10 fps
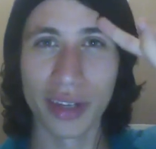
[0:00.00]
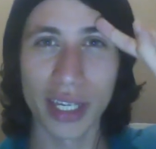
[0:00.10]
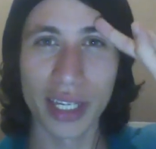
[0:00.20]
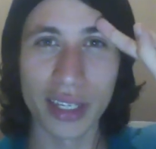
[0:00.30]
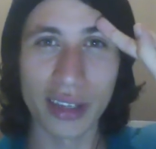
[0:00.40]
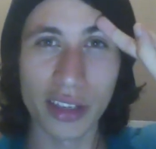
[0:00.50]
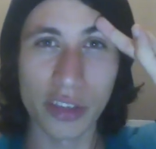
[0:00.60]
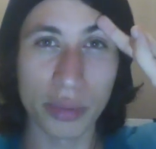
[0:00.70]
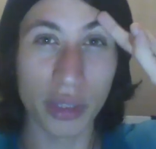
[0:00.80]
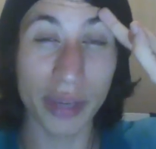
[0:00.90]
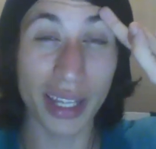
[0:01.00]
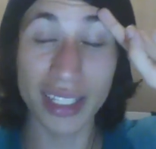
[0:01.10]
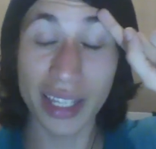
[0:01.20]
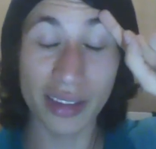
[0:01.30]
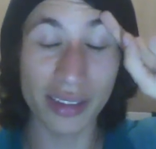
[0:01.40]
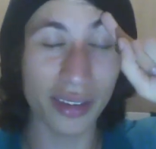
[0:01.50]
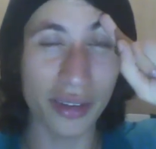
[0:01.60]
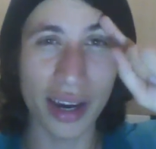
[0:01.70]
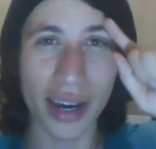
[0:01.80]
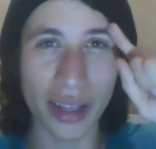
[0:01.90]
E, tipo, também além da edição,
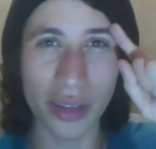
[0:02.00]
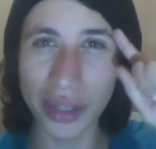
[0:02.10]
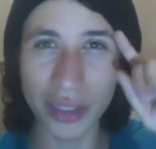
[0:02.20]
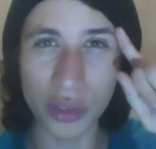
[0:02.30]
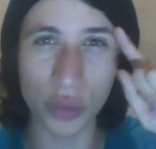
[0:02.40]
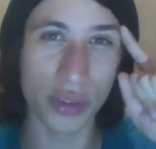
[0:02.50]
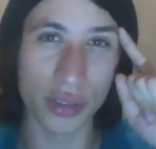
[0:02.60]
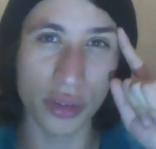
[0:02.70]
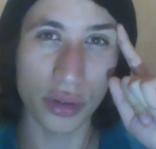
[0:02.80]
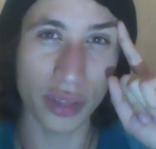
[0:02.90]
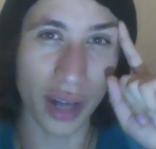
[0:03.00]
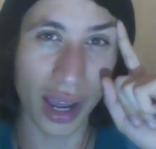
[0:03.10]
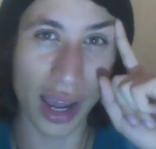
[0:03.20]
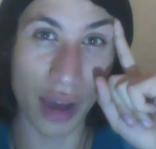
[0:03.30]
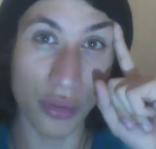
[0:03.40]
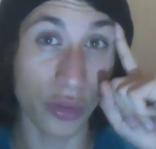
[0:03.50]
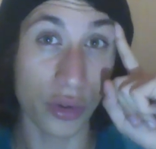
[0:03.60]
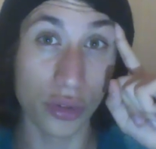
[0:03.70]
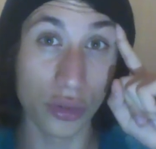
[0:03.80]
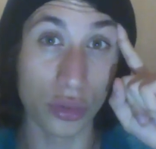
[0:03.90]
cara, não é tão difícil encontrar a
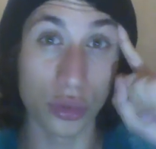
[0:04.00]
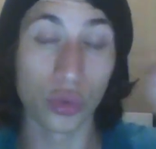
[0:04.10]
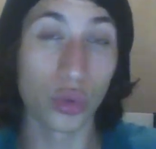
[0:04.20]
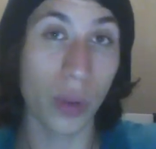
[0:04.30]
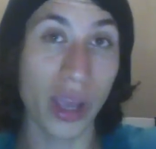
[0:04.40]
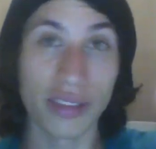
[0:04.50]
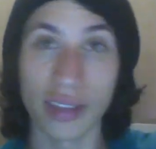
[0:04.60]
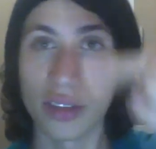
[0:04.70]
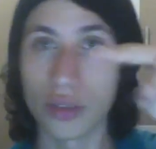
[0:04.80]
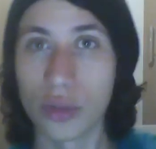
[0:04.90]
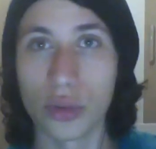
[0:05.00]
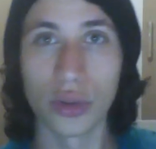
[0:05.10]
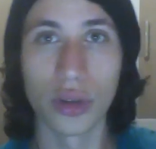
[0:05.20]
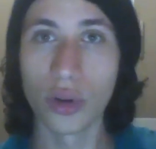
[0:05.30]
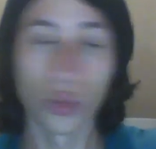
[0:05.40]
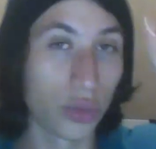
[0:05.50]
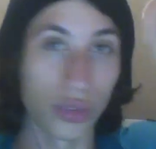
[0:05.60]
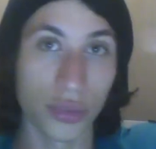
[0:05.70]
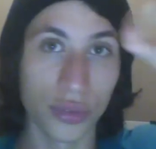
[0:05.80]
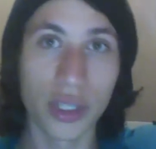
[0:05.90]
fonte do, do Wasted, do, do
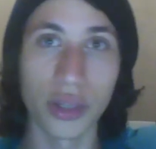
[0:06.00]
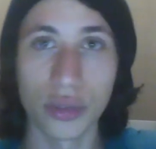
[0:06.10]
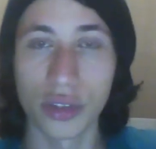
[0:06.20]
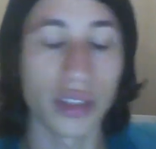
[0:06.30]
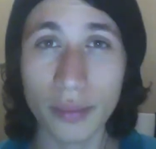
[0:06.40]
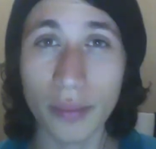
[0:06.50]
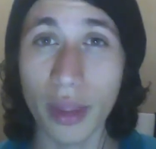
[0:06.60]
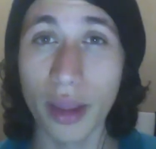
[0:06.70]
se fudeu no GTA.